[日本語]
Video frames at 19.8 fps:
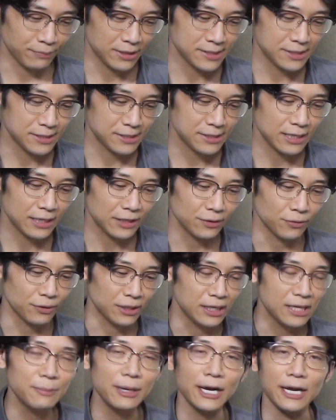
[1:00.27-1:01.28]
面接カード
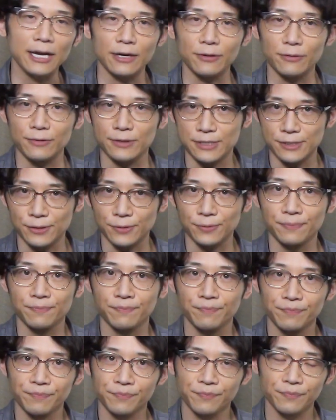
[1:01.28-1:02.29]
2枚あるんですよ。
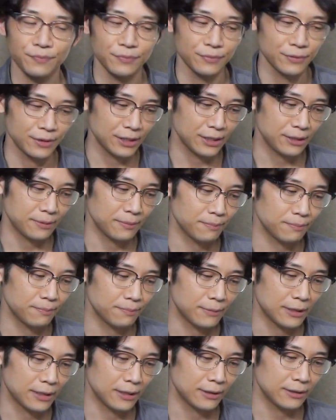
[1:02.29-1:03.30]
で
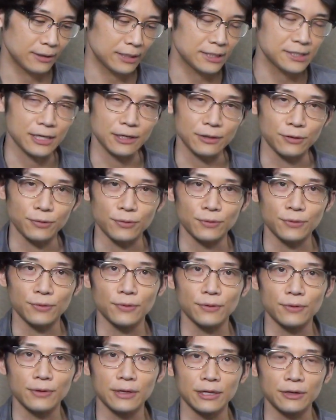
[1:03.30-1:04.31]
なぜかという
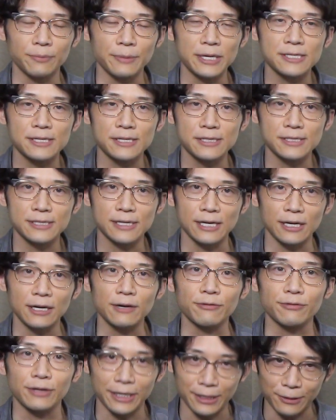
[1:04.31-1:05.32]
とあの面接官
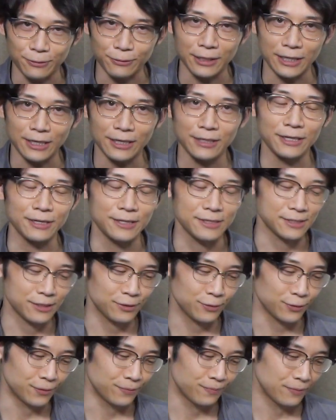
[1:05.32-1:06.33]
が2人いるからなんです
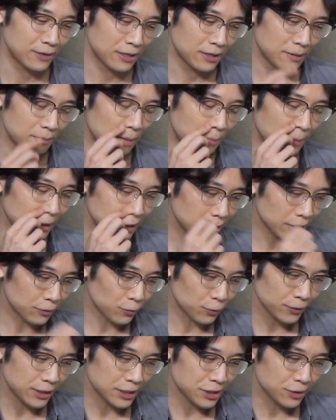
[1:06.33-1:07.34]
けど、まあ、全く
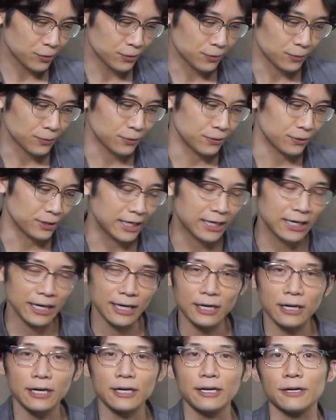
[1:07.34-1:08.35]
同じことを2
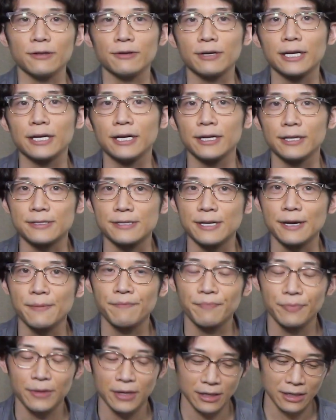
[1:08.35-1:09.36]
回書かないといけないんですね。
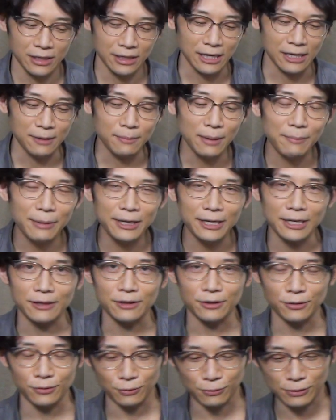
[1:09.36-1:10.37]
で今までっ
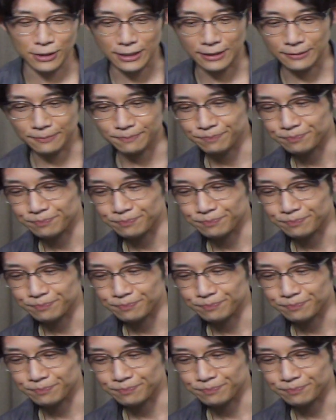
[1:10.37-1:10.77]
ていうのは